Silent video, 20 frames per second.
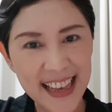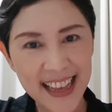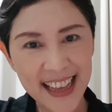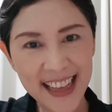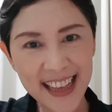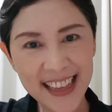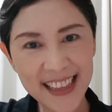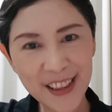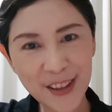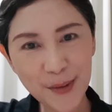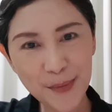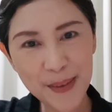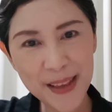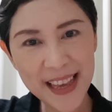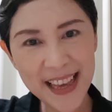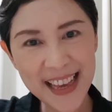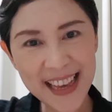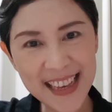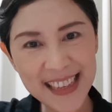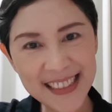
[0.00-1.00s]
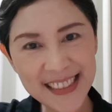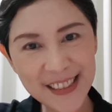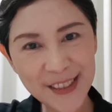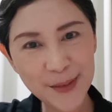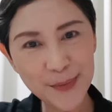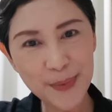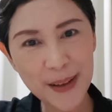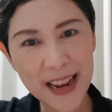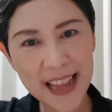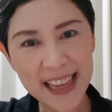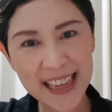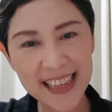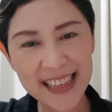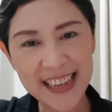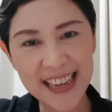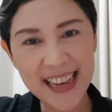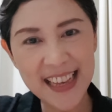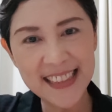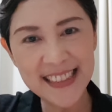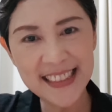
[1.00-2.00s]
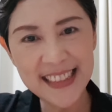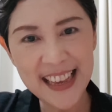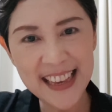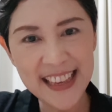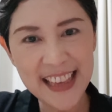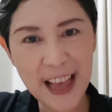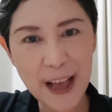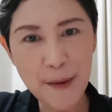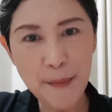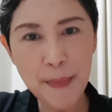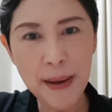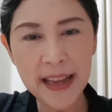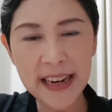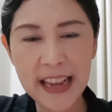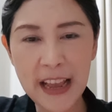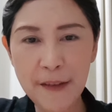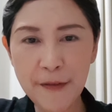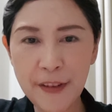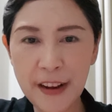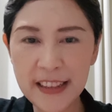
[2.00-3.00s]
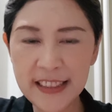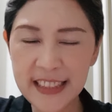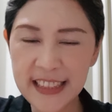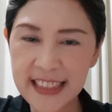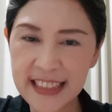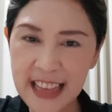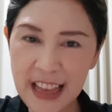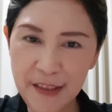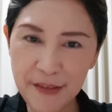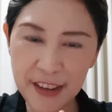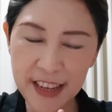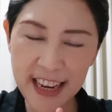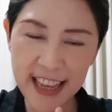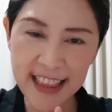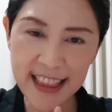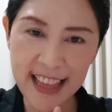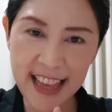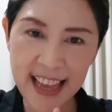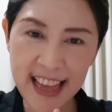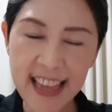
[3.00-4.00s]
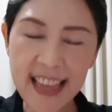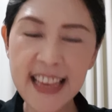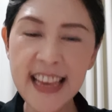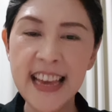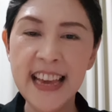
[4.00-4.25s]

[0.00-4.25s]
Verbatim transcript: Hai Tomias, jumpa lagi dengan saya Maria Francisca Winata.